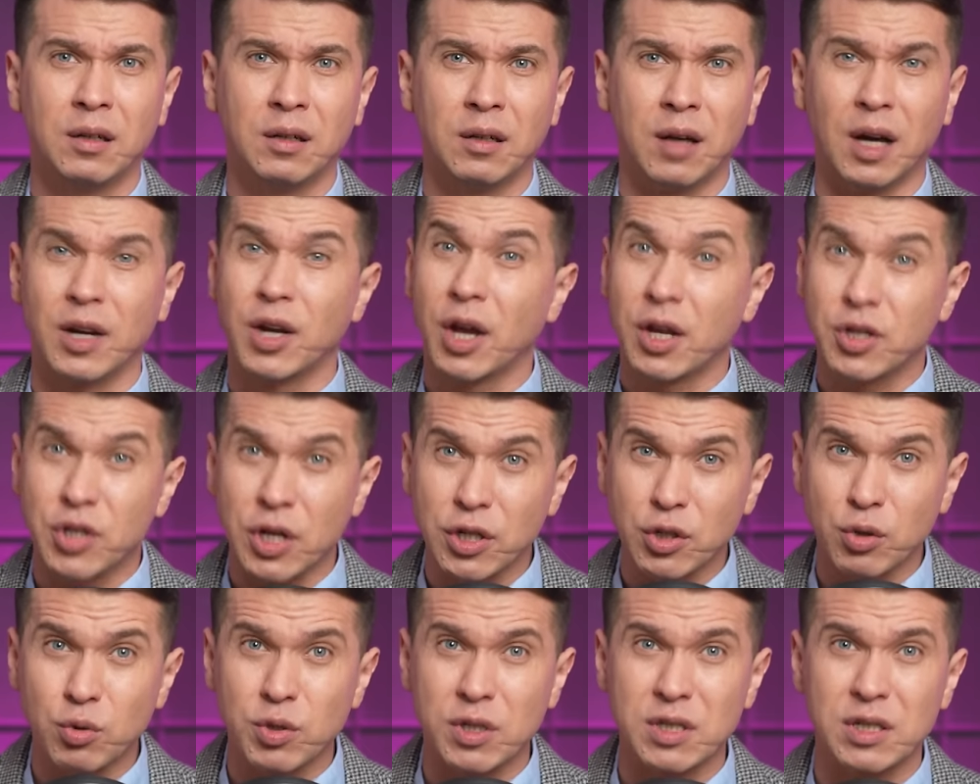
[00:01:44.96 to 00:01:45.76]
Ale
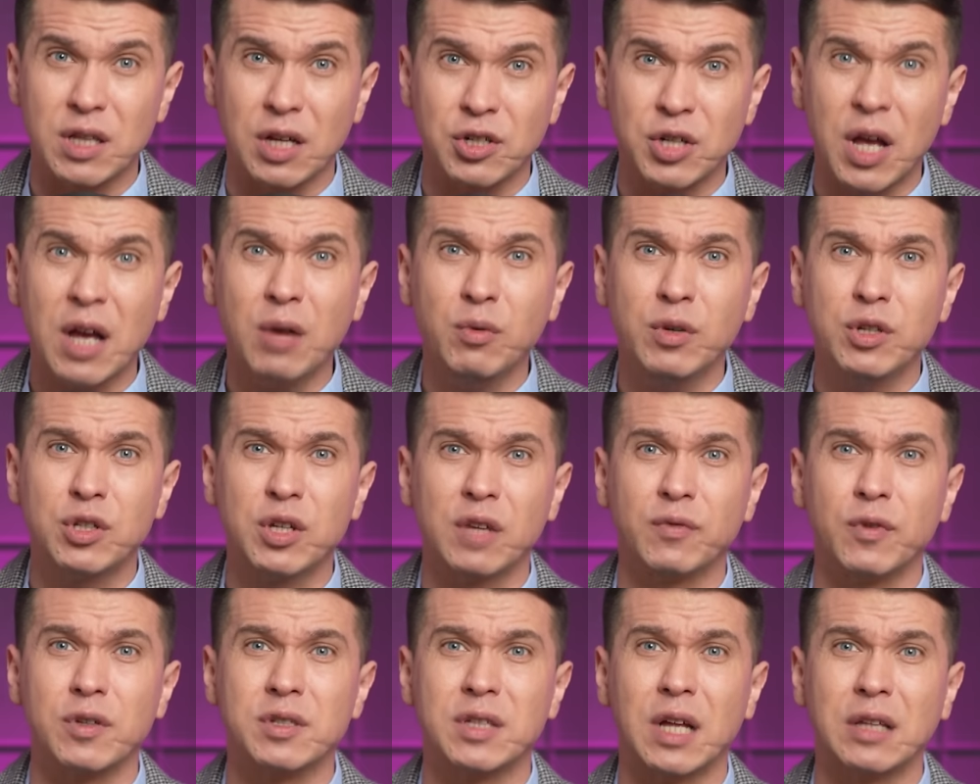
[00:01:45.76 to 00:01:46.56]
jeżeli już zdarzały
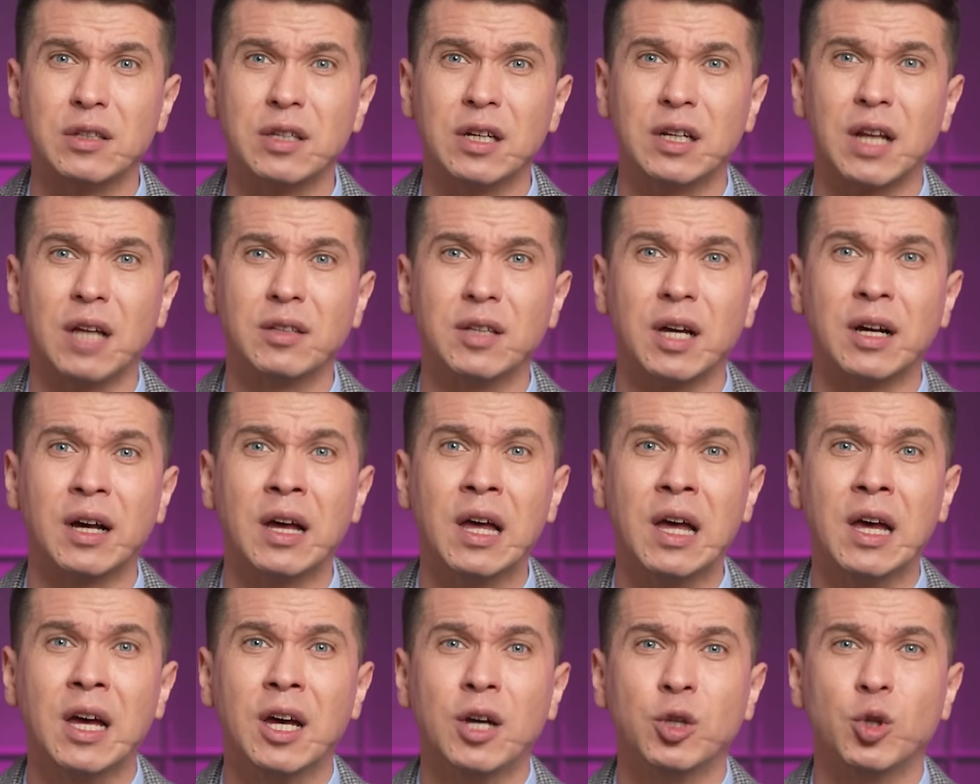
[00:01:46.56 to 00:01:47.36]
się w ostatnich latach,
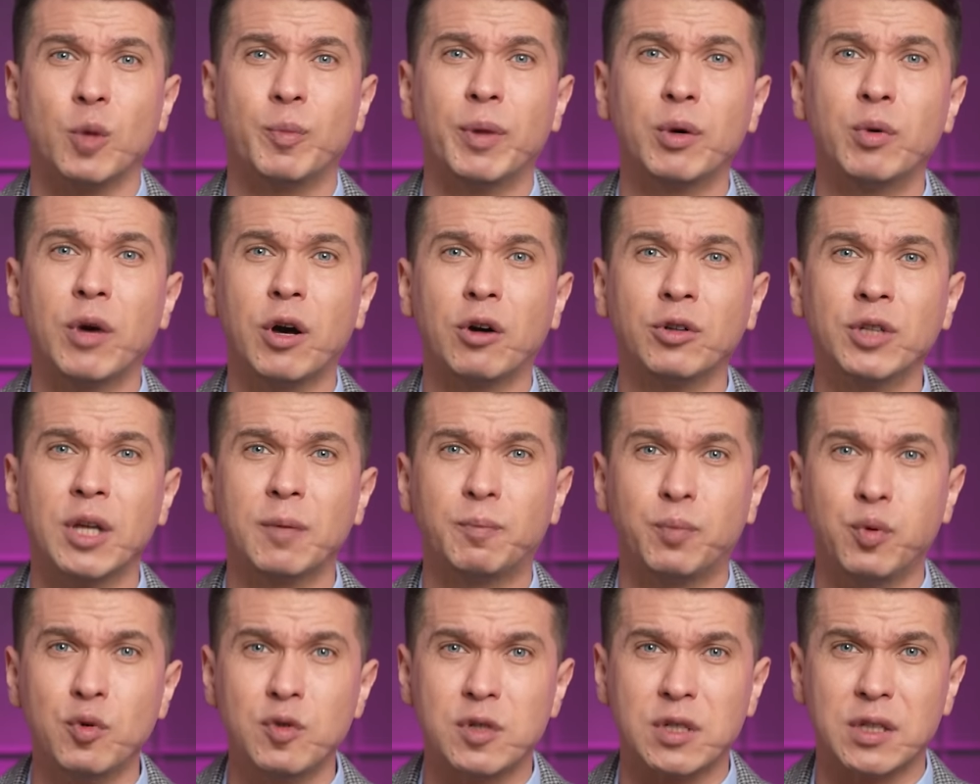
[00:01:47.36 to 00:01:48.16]
to były one
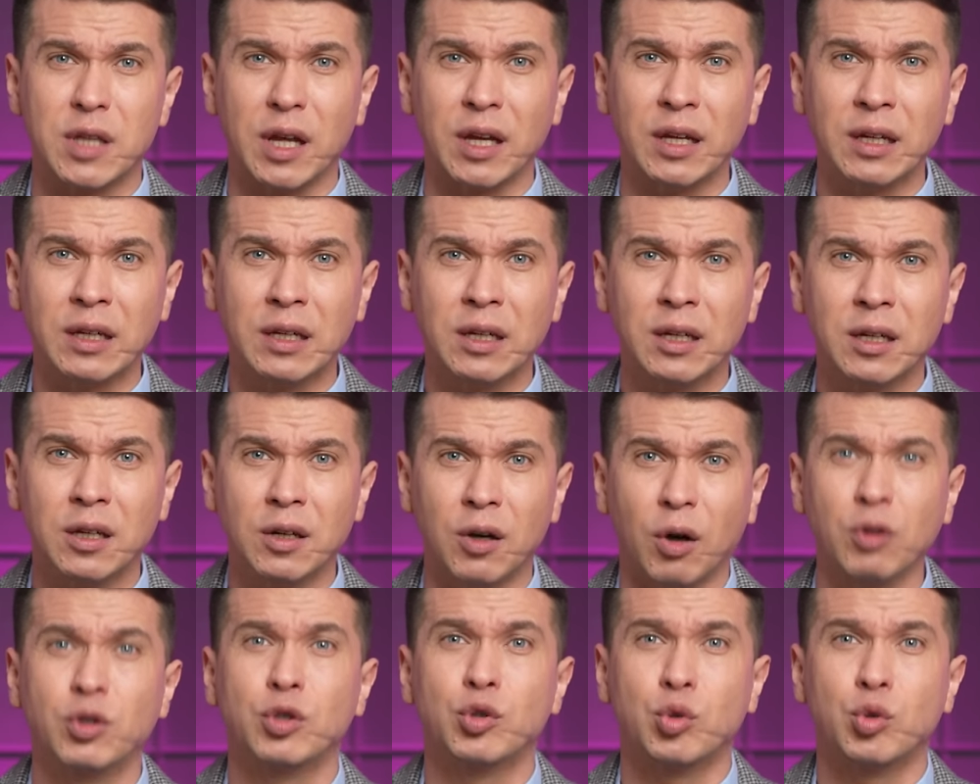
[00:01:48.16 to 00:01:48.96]
puste od